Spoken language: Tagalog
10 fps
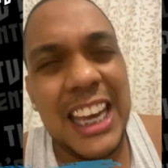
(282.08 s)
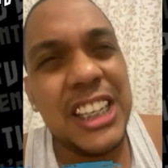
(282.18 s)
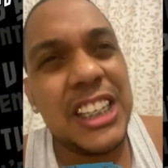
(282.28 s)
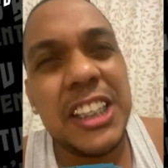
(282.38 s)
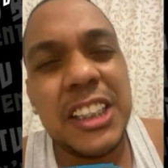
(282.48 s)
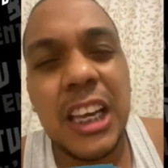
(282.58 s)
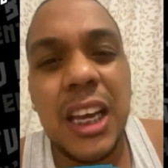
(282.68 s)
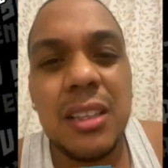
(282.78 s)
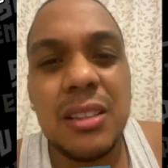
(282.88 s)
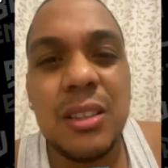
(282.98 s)
kay J
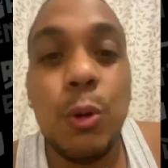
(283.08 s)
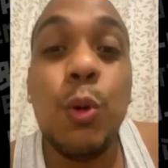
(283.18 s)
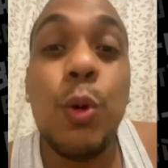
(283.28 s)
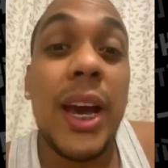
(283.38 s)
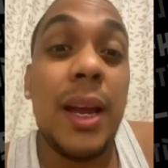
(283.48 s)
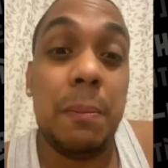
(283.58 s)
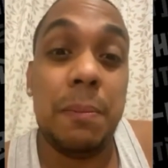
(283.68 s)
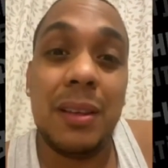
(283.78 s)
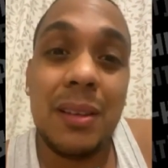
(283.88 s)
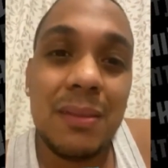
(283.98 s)
Skills who
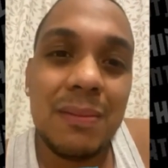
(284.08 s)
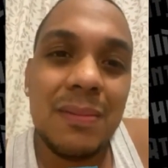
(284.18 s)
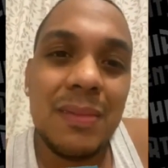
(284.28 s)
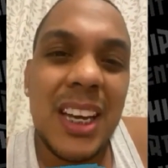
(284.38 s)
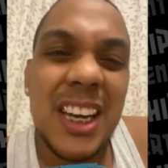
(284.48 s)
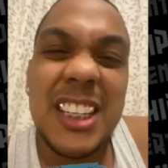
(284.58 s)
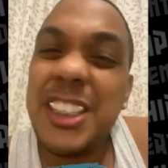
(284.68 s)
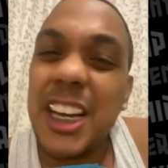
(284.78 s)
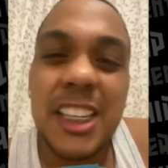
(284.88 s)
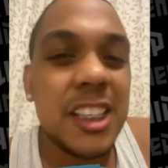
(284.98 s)
helped
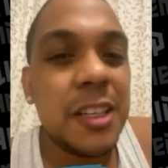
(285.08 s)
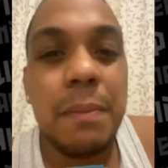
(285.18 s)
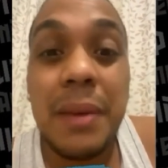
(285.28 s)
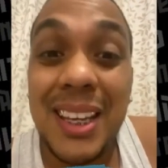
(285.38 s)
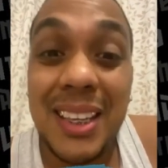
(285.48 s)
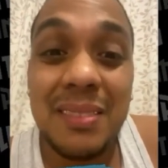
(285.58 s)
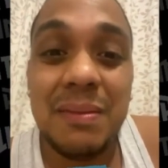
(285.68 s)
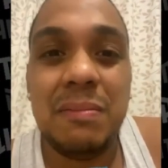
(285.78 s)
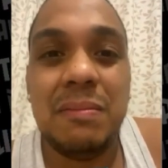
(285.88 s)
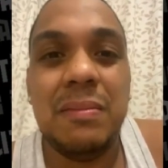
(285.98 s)
just me.
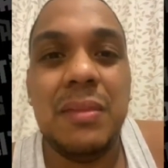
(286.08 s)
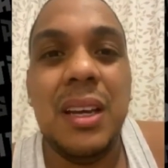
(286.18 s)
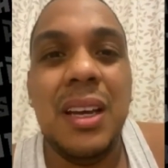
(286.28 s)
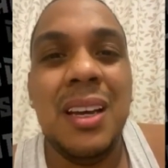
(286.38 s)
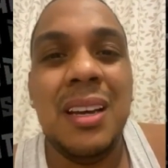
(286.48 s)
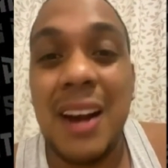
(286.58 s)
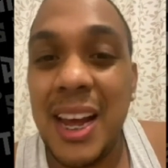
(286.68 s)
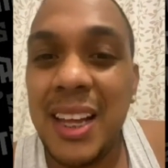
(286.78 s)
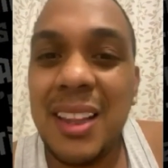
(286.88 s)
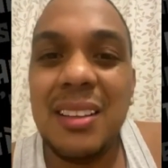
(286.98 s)

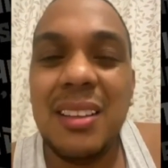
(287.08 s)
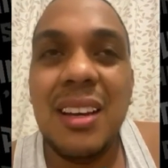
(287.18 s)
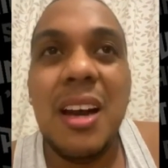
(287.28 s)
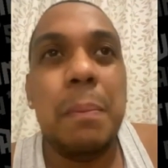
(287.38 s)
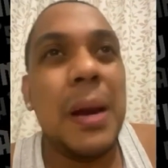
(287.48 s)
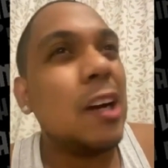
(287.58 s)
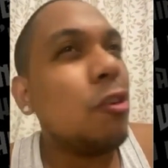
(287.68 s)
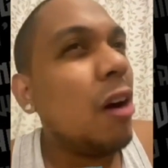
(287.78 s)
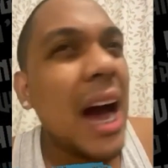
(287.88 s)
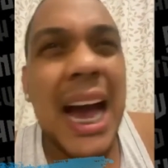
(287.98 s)
Right?
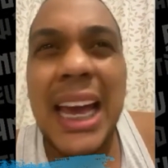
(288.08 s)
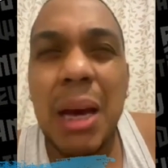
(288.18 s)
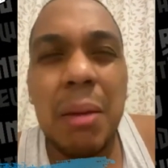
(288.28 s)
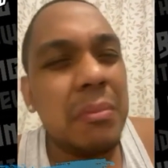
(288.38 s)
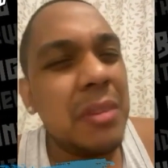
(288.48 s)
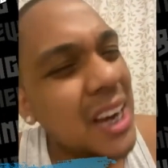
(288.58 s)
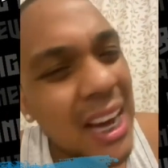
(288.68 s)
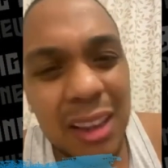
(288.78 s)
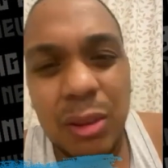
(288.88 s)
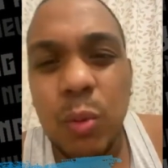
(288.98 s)
Pero I am
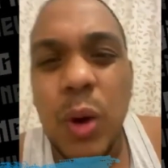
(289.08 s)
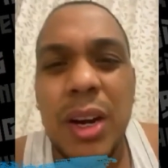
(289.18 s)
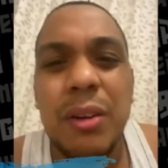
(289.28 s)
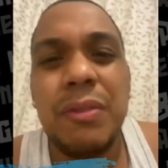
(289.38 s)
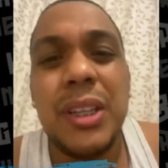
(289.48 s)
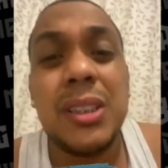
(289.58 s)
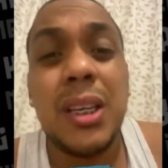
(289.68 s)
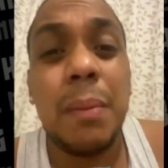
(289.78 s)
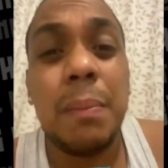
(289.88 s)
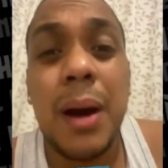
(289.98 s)
not one of
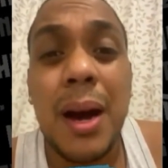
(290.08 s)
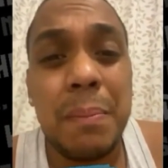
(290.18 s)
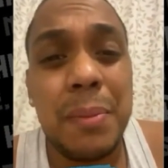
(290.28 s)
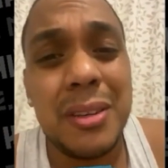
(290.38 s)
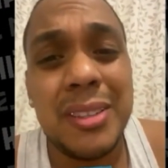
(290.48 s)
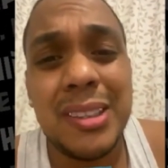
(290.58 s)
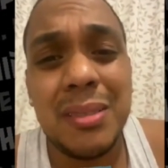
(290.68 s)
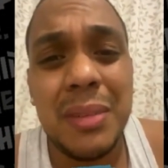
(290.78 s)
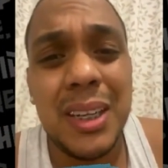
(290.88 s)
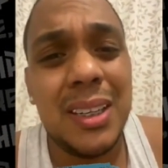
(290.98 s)
these hip-hoppers,
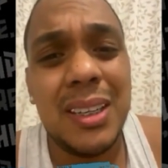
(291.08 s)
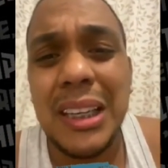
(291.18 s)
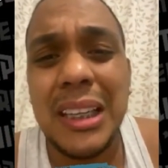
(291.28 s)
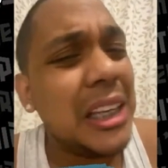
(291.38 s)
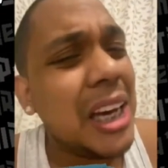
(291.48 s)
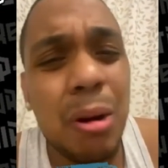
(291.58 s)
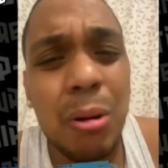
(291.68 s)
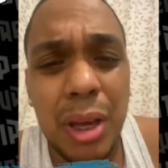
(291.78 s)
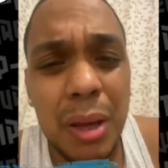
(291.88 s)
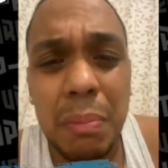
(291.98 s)
man. Hindi
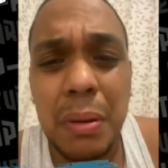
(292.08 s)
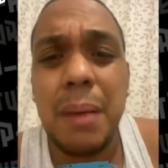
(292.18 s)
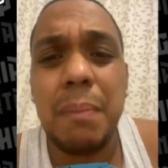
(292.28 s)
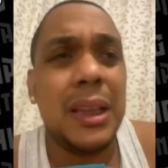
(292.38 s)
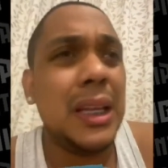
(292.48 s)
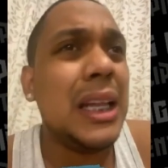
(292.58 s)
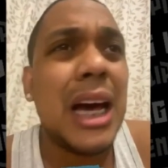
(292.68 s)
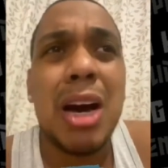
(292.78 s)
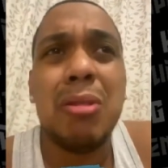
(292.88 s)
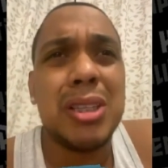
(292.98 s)
ako hip-hop, hindi
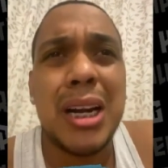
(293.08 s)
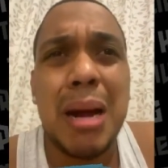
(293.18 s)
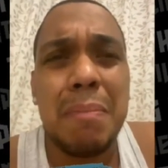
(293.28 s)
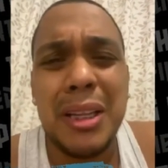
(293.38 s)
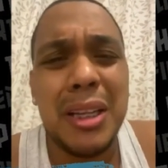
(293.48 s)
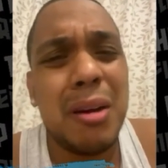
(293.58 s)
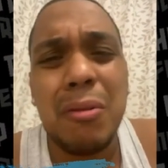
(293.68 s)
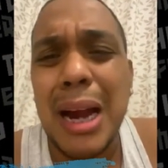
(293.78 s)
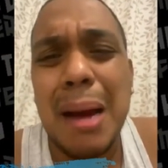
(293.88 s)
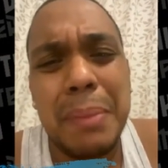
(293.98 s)
na ako sa rap, hindi
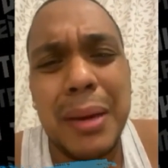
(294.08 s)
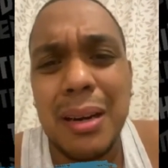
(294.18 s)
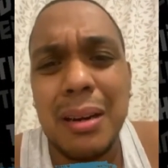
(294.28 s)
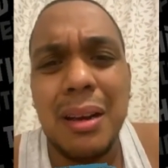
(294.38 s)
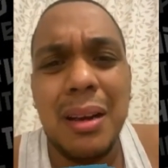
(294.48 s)
ako rapper.